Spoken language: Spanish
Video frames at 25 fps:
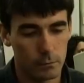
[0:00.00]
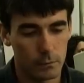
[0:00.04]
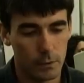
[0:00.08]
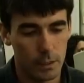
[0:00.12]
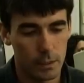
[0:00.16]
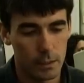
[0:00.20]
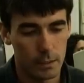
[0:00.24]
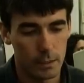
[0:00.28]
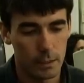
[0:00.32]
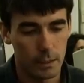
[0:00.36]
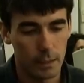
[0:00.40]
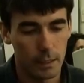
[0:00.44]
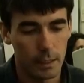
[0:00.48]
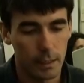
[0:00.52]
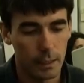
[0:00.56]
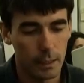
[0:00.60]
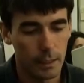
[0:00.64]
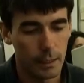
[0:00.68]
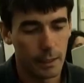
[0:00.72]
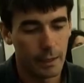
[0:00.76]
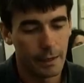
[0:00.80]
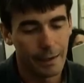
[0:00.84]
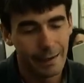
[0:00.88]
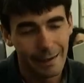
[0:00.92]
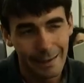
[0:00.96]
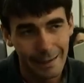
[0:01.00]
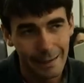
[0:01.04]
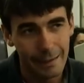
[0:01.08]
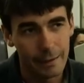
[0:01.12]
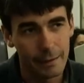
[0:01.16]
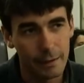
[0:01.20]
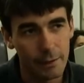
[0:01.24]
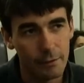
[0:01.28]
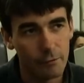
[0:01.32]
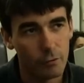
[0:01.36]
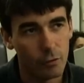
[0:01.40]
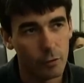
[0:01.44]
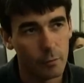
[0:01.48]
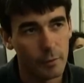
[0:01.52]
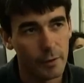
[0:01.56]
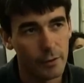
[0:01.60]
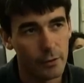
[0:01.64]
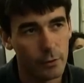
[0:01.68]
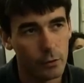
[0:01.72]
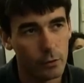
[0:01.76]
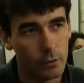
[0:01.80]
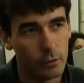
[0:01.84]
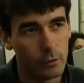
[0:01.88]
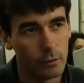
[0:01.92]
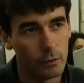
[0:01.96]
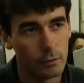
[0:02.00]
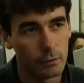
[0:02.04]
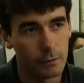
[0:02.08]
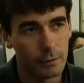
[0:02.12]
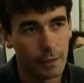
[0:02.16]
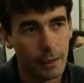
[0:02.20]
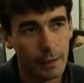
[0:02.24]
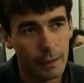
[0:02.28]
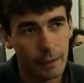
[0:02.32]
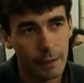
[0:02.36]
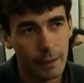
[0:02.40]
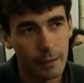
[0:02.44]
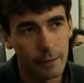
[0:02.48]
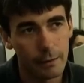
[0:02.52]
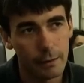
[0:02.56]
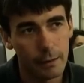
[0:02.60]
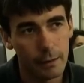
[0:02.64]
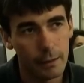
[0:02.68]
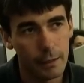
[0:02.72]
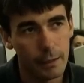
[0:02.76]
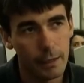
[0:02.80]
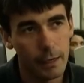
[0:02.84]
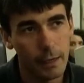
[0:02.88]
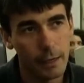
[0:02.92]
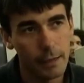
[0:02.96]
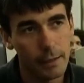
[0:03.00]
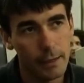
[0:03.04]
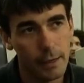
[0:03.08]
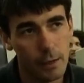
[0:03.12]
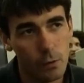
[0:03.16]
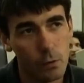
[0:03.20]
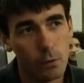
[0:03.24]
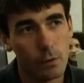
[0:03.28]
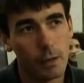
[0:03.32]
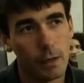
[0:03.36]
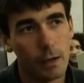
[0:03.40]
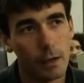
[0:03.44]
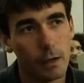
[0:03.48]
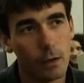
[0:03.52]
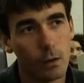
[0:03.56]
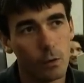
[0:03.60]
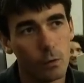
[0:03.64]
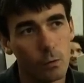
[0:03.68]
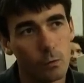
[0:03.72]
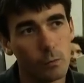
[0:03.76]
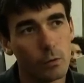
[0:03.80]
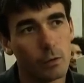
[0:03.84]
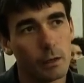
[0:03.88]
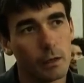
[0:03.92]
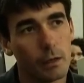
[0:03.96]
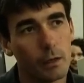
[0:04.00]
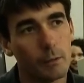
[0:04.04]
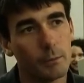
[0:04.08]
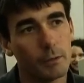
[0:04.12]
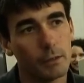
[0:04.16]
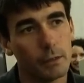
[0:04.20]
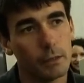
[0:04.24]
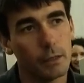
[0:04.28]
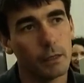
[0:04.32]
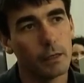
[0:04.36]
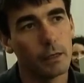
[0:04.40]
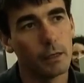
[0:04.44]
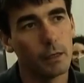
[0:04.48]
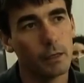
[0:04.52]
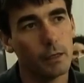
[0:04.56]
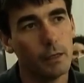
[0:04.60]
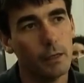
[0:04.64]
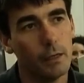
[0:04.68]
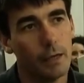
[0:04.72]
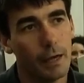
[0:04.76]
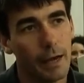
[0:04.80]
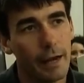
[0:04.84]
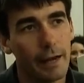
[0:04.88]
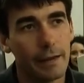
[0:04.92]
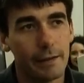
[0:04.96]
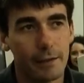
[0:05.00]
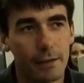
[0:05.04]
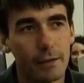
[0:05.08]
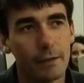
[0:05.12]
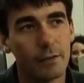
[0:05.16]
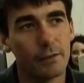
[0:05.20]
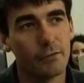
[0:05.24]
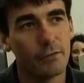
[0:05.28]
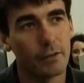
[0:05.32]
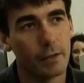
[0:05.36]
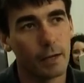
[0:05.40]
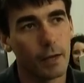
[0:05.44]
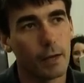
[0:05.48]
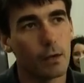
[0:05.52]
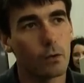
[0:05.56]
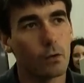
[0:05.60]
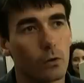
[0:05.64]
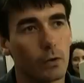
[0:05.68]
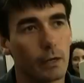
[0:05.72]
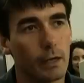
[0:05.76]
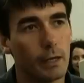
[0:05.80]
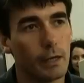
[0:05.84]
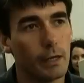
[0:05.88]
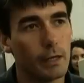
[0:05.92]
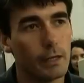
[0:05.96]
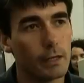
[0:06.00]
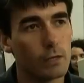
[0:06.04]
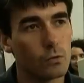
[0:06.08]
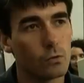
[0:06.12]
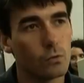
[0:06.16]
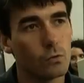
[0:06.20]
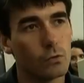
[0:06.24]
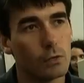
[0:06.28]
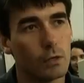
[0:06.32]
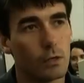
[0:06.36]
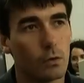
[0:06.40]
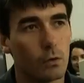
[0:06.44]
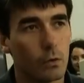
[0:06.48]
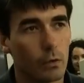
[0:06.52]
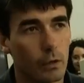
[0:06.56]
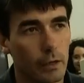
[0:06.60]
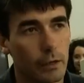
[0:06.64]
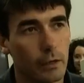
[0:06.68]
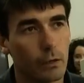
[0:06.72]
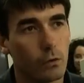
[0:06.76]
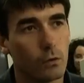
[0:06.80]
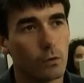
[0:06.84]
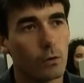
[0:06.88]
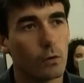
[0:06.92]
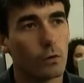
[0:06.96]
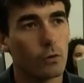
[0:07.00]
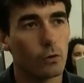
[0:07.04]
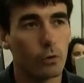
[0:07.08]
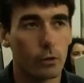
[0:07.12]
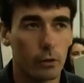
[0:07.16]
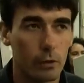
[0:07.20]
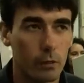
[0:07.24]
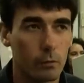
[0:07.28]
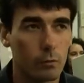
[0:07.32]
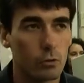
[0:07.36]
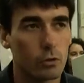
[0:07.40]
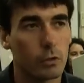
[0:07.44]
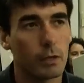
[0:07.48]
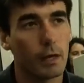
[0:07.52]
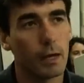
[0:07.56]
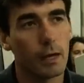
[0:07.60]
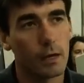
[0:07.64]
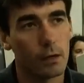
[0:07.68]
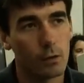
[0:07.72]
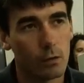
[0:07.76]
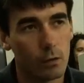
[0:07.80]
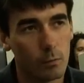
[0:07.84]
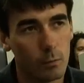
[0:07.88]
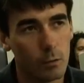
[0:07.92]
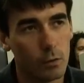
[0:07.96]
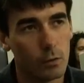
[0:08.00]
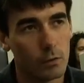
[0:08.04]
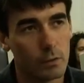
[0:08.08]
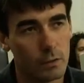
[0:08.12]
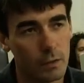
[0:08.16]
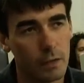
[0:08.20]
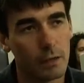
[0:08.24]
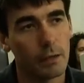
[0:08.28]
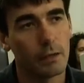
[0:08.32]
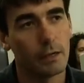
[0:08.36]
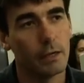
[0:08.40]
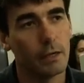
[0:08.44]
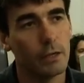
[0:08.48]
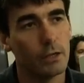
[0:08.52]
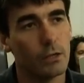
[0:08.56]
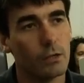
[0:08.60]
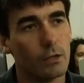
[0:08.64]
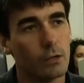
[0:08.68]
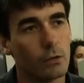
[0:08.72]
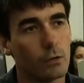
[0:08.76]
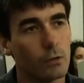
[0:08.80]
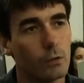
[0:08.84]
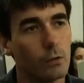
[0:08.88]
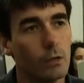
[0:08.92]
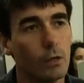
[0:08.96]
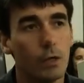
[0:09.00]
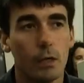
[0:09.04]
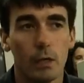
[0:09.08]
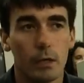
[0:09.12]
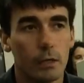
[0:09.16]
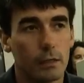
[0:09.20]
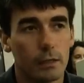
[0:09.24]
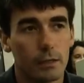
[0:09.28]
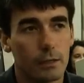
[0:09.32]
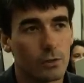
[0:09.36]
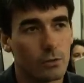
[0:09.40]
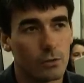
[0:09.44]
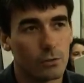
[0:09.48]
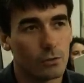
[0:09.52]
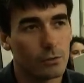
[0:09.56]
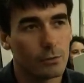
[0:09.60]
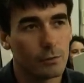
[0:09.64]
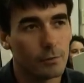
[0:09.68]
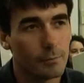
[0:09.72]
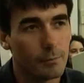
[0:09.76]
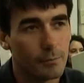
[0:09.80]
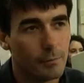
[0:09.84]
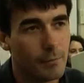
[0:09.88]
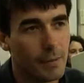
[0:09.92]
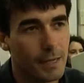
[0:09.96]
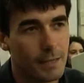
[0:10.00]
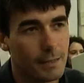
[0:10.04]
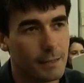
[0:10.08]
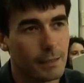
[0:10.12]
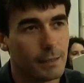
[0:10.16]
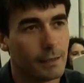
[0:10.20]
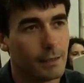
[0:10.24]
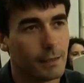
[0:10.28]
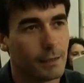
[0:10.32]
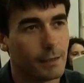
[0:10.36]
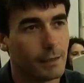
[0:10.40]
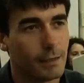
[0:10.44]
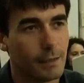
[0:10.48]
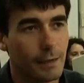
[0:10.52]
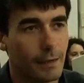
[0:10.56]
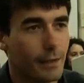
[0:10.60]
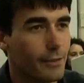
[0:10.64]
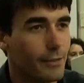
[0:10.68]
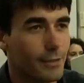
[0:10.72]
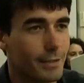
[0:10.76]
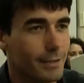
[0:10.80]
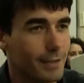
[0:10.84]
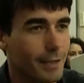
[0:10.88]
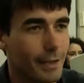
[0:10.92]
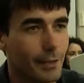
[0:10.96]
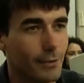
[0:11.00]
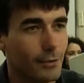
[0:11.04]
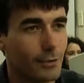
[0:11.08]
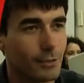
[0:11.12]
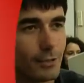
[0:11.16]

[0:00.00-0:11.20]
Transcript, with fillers: esa red de información tan grande que hay y ayudar al alumno realmente a, identificar que le es útil, lo que no, dónde buscar, cómo ser crítico y eso va a ser necesario